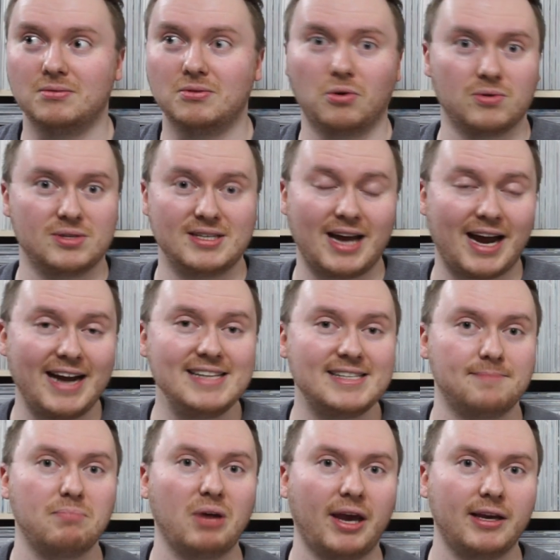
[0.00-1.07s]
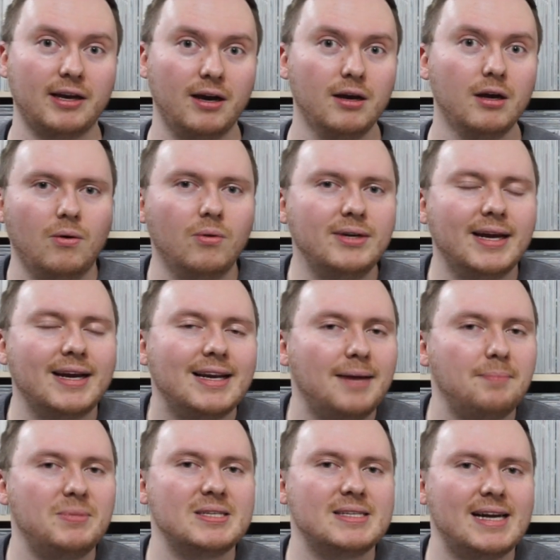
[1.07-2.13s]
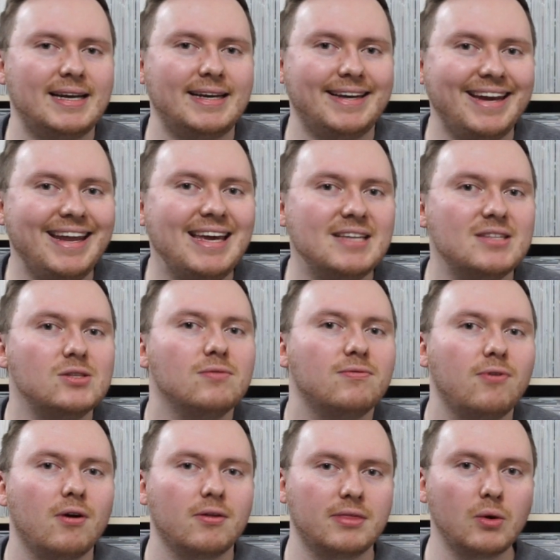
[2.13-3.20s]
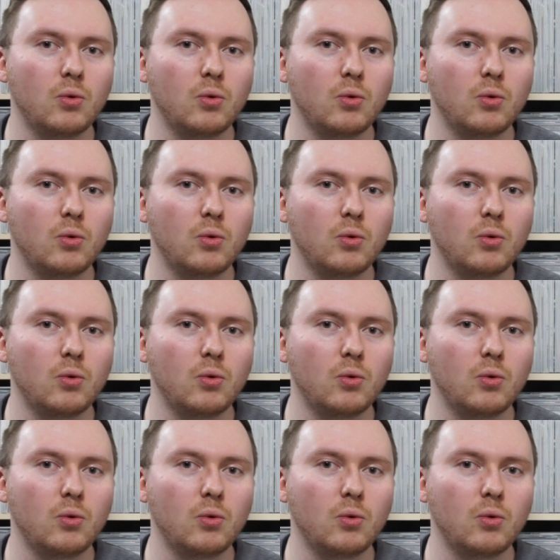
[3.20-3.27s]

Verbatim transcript: großen Heilsbringer und dann klappt es halt nicht sofort,